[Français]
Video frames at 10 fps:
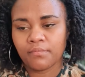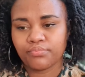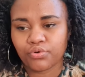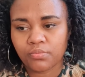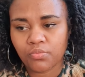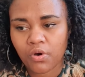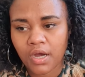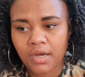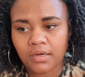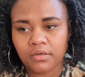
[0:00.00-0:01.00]
Pour
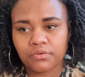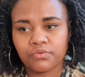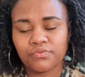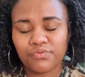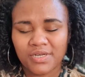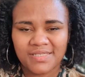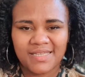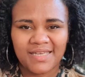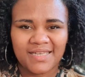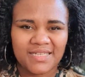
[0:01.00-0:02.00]
moi, une fois secs,